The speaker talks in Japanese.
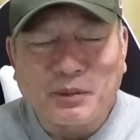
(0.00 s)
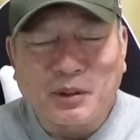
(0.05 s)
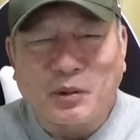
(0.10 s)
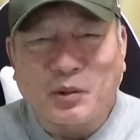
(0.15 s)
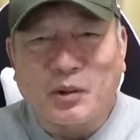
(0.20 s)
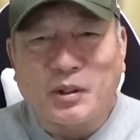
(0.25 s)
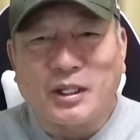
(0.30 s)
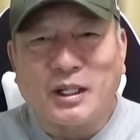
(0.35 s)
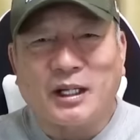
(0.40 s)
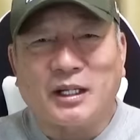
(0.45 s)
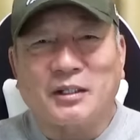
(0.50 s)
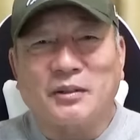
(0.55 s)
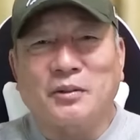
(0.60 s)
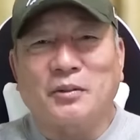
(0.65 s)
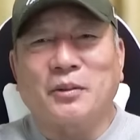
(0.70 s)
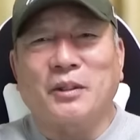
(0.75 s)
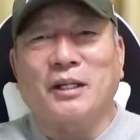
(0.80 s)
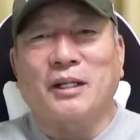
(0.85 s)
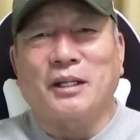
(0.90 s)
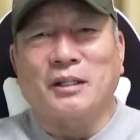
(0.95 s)
ぱ北海道
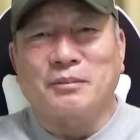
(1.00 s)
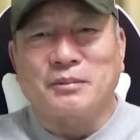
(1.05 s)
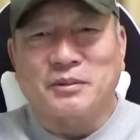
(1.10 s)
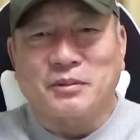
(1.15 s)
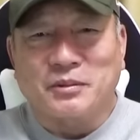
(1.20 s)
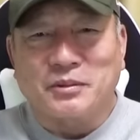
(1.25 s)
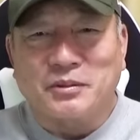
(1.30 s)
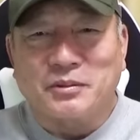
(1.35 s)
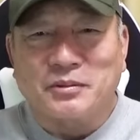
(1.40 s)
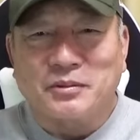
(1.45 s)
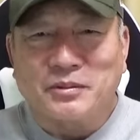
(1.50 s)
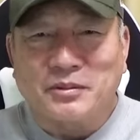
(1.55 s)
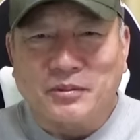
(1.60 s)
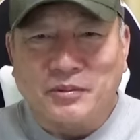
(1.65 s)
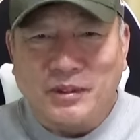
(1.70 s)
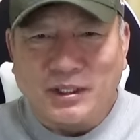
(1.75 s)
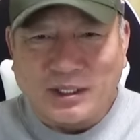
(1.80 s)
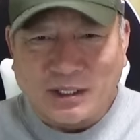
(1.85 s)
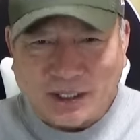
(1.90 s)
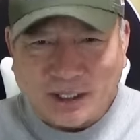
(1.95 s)
を選ぶというの
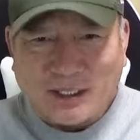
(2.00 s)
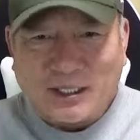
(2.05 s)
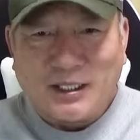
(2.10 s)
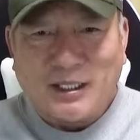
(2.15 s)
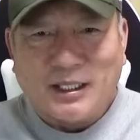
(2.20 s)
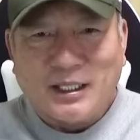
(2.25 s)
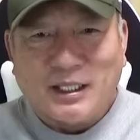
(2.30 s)
はね、